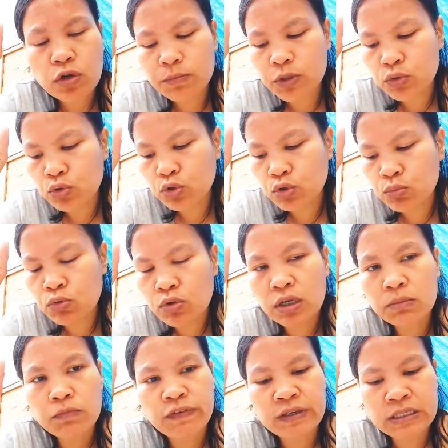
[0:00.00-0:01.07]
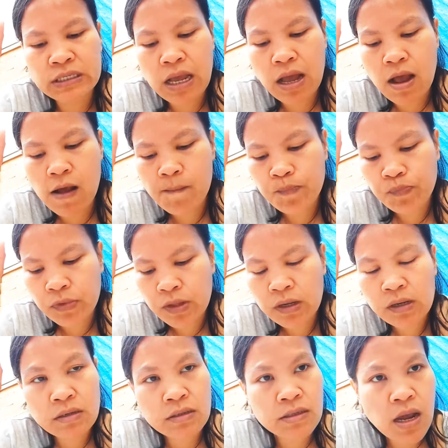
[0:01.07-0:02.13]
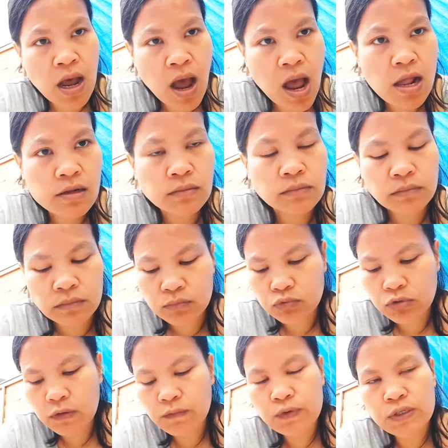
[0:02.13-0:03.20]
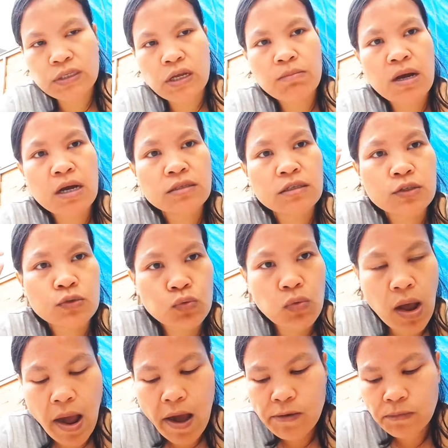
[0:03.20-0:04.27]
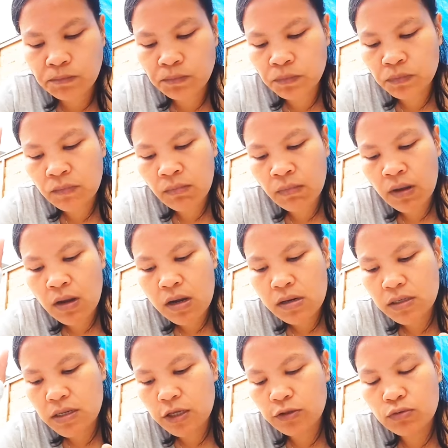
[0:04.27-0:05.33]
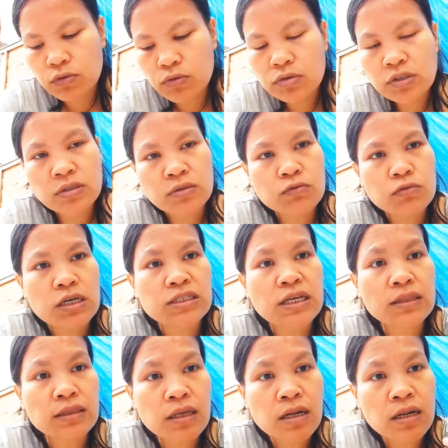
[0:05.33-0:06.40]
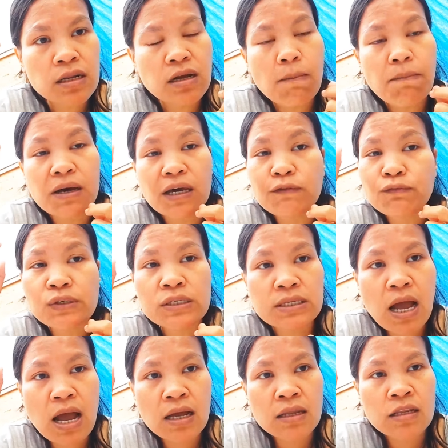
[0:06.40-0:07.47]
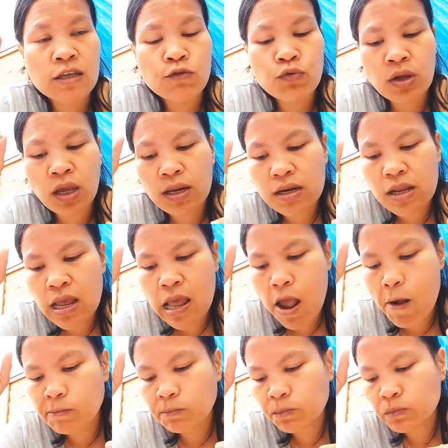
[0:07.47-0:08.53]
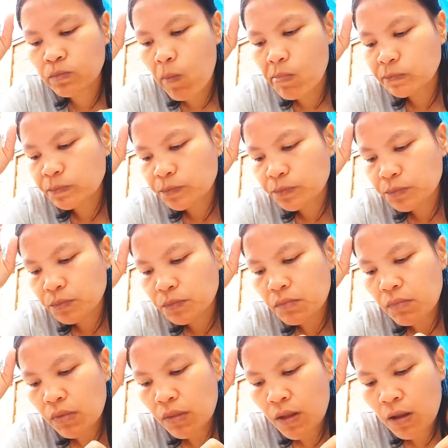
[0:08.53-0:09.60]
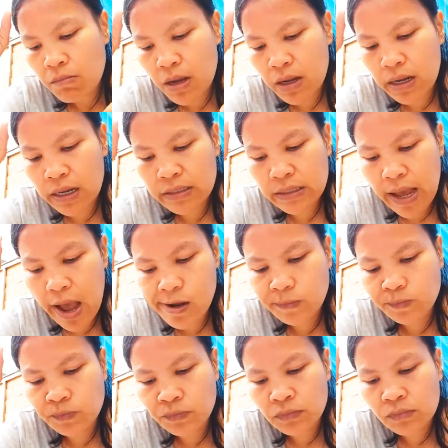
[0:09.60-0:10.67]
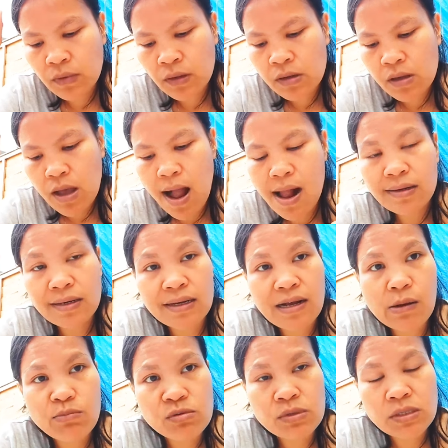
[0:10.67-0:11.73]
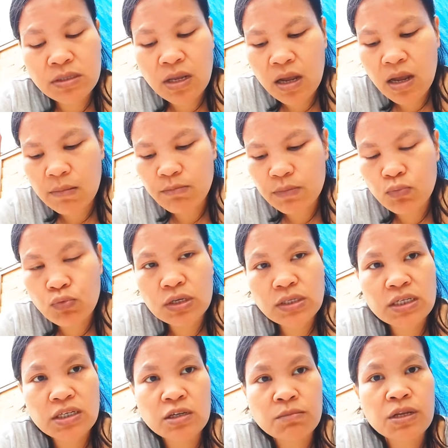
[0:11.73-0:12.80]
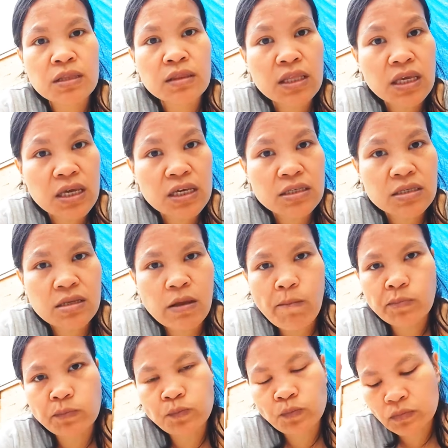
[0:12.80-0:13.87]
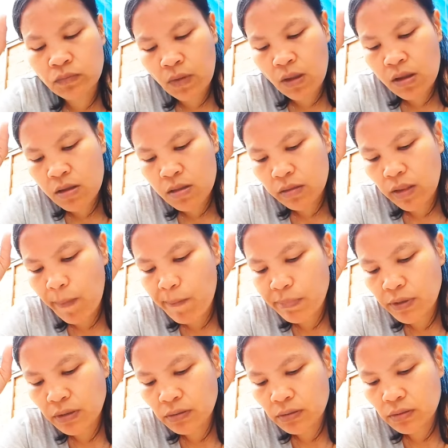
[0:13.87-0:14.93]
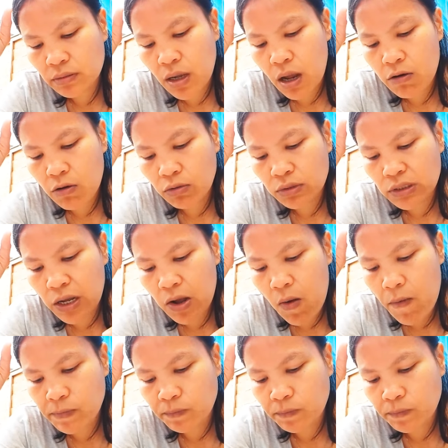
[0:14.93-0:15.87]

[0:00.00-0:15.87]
suamiku tuh bukan visa kerja bukan visa mahasiswa dia itu udah settle nggak pakai visa di UK ini makanya anak kami bisa kami buat jadi British tapi kalau yang